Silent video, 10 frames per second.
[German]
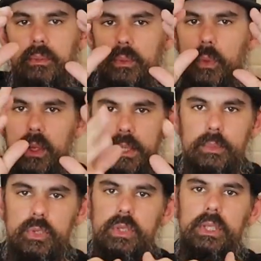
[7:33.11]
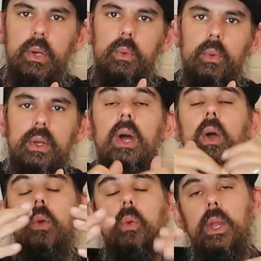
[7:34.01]
Rohrdimensionierung,
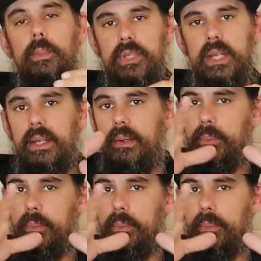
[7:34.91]
Ölabscheider